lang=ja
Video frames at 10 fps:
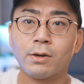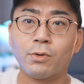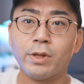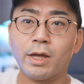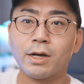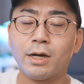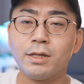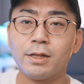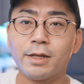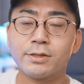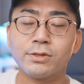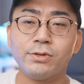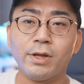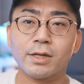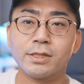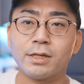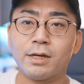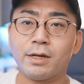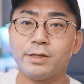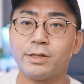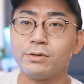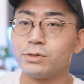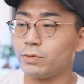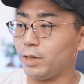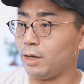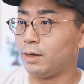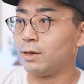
これねかなりね作りがしっかりしてるんですよね